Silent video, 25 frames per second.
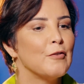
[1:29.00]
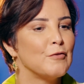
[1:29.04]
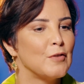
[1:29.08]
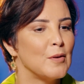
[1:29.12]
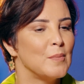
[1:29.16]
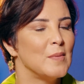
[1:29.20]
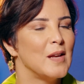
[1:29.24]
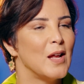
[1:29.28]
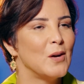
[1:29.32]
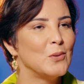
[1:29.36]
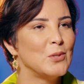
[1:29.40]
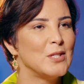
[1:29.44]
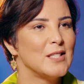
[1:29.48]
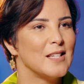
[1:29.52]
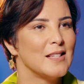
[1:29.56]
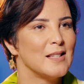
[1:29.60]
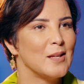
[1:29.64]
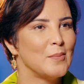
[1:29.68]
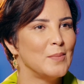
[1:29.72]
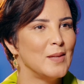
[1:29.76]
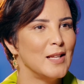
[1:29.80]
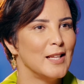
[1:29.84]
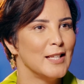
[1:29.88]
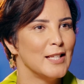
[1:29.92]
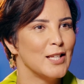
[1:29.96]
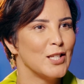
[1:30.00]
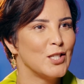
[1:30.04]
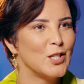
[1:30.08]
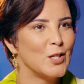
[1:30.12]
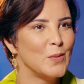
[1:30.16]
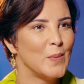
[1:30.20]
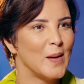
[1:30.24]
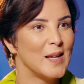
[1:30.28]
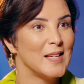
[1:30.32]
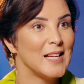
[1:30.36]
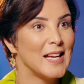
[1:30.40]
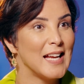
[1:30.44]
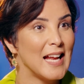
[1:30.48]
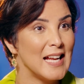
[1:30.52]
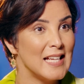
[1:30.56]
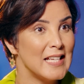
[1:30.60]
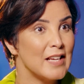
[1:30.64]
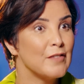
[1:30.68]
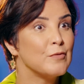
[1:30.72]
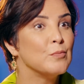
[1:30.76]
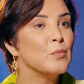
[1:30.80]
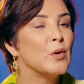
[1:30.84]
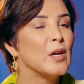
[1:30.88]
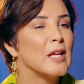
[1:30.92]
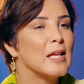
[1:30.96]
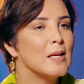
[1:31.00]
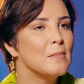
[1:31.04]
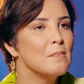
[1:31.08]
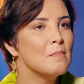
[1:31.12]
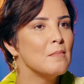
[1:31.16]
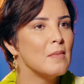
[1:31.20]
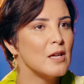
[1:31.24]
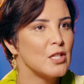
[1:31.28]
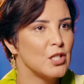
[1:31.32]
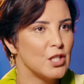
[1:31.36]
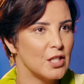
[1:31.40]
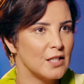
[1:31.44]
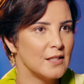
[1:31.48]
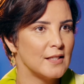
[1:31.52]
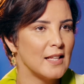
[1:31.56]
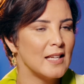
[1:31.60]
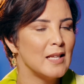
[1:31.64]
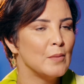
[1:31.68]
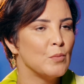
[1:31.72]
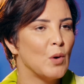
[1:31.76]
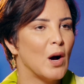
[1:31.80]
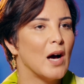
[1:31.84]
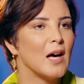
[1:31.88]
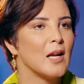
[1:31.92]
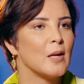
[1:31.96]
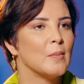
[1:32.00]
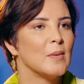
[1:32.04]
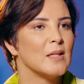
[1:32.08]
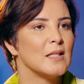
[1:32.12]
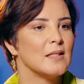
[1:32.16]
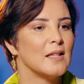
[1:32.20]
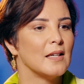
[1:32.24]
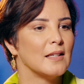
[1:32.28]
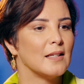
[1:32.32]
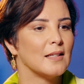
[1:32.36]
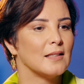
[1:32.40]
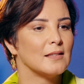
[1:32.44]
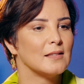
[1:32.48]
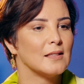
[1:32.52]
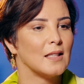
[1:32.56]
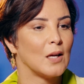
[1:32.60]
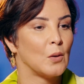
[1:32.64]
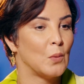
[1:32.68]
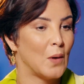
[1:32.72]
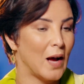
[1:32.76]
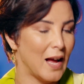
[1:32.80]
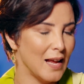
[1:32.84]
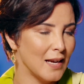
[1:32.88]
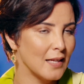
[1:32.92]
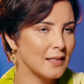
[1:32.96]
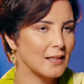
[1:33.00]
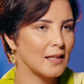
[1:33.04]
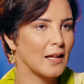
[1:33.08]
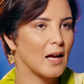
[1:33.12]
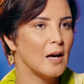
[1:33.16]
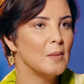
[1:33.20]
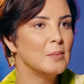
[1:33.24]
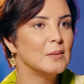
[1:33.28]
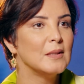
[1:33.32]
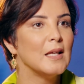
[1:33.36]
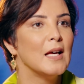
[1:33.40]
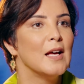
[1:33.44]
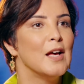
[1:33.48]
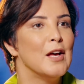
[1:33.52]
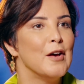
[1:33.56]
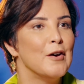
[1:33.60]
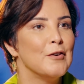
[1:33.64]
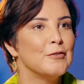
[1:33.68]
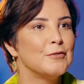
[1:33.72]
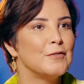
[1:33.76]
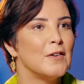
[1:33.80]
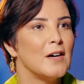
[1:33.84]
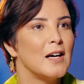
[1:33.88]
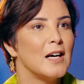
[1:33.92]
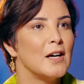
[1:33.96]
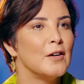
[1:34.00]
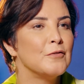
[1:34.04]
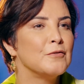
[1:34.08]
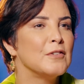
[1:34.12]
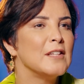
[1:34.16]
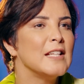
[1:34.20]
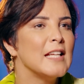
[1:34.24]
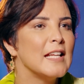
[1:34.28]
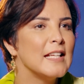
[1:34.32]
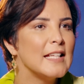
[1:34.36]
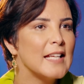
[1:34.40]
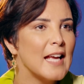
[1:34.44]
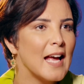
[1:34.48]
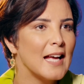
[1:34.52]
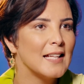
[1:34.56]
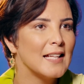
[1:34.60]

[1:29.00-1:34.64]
فهمنا استاذ نبيل بان الالياف مهمه جدا لمحاربه ظاهره او حاله القبض ففين هي